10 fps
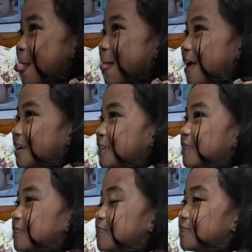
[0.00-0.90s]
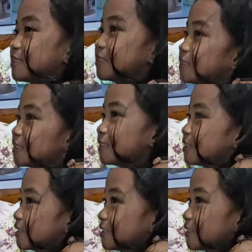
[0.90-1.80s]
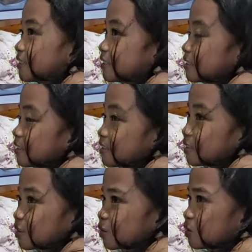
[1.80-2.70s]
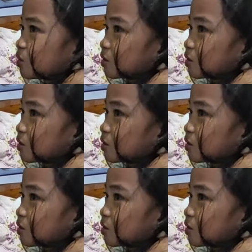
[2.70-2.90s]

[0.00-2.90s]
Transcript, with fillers: ya. Eh? Ha? Hadlok siya. Kinsa?